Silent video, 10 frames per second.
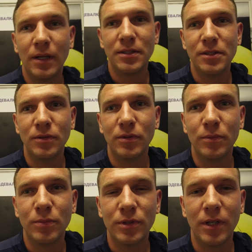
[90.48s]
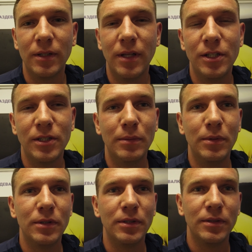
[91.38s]
рад за него, пускай дальше
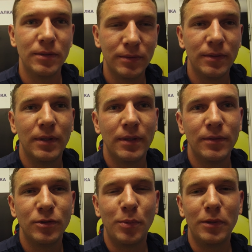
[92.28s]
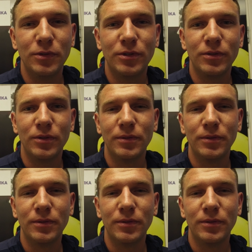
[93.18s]
работает, все получится. Да.